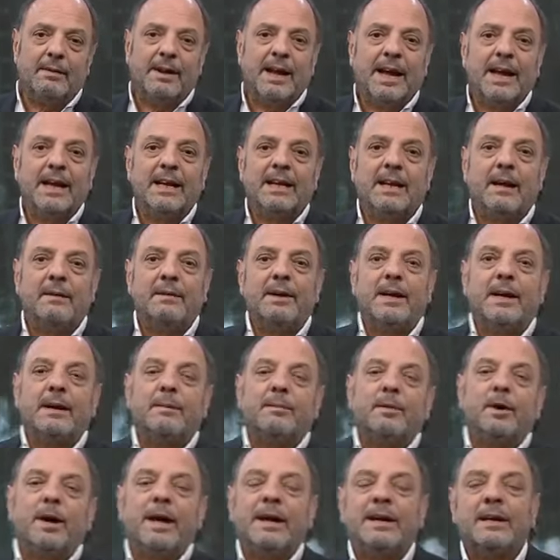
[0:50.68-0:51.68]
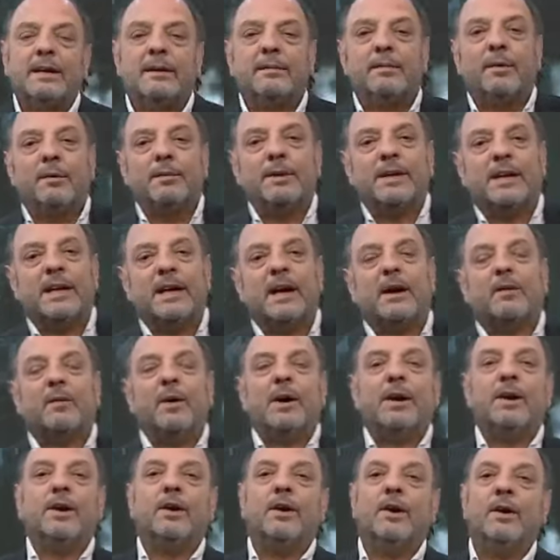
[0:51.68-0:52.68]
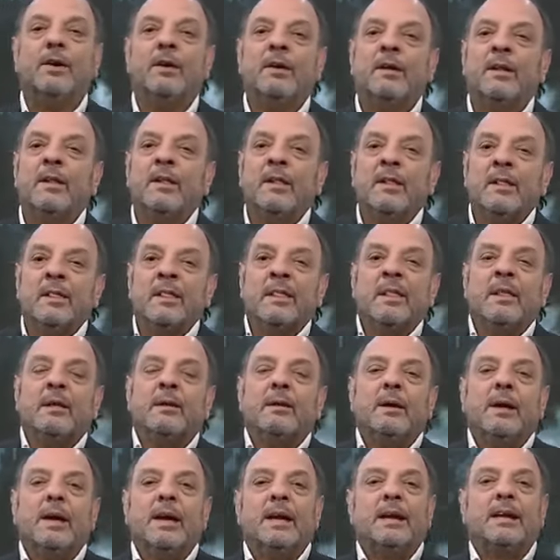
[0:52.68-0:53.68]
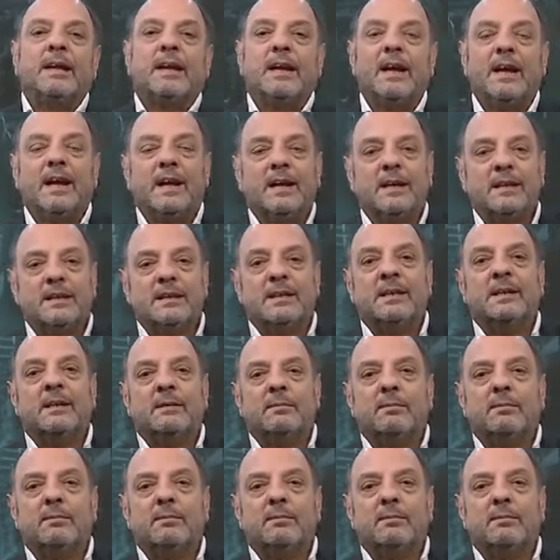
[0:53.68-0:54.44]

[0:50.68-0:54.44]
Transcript: De la bragueta abierta, porque antes vos viste que cuando este,